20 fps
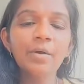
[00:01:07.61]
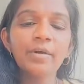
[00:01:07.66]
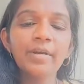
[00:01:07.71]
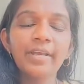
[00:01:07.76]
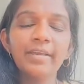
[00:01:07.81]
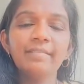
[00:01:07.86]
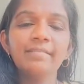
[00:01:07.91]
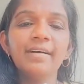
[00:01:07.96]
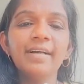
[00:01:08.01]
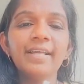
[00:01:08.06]

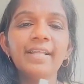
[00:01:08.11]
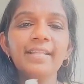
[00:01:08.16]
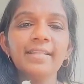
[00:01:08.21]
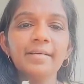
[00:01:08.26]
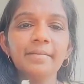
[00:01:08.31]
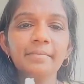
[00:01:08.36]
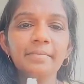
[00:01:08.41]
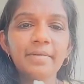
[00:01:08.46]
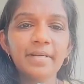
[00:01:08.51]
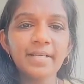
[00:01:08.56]
ஓகேவா
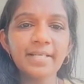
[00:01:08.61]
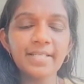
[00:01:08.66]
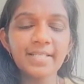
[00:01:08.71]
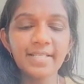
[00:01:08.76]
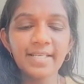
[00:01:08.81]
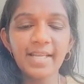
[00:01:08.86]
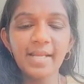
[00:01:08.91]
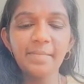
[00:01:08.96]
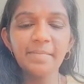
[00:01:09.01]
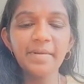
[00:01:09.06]
இந்த ப்ரஷ்
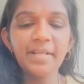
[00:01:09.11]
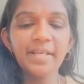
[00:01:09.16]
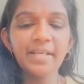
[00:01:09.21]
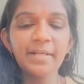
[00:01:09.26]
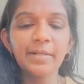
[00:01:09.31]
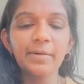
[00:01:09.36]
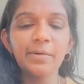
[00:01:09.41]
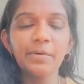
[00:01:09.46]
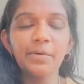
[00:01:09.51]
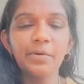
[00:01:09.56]
எப்படி
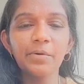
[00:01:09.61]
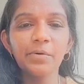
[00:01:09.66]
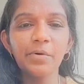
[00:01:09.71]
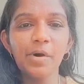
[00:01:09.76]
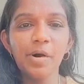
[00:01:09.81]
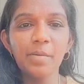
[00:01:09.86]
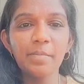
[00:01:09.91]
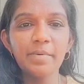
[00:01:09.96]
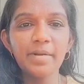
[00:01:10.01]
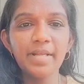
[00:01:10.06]

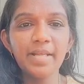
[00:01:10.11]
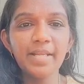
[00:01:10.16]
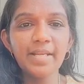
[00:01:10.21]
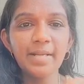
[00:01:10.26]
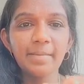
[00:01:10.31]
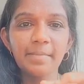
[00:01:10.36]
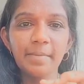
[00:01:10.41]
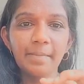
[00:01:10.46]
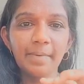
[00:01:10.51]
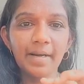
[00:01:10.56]
இருக்கணும்
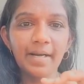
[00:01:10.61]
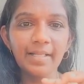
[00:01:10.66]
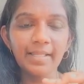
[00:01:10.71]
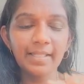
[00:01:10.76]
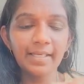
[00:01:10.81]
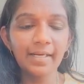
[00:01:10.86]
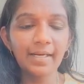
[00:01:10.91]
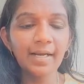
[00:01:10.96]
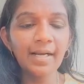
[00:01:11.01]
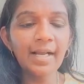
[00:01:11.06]
அப்படின்னு நம்ம
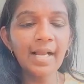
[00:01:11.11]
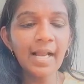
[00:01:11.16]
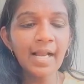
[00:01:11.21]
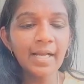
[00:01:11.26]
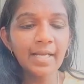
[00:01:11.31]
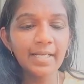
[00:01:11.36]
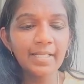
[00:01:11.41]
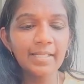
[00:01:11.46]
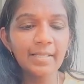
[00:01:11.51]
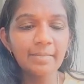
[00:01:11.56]
பார்த்தா
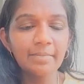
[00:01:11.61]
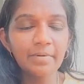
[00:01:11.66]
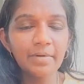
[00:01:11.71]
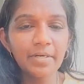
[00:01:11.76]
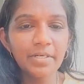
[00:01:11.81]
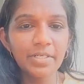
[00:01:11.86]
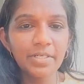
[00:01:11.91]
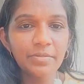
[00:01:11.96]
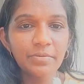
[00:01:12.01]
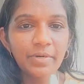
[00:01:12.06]
இந்த
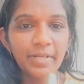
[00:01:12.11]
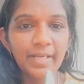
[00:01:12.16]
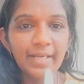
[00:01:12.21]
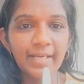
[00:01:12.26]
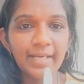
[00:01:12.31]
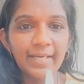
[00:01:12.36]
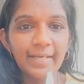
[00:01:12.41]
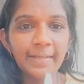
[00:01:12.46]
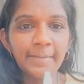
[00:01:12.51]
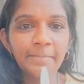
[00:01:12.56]
ப்ரஷ்ஷுடைய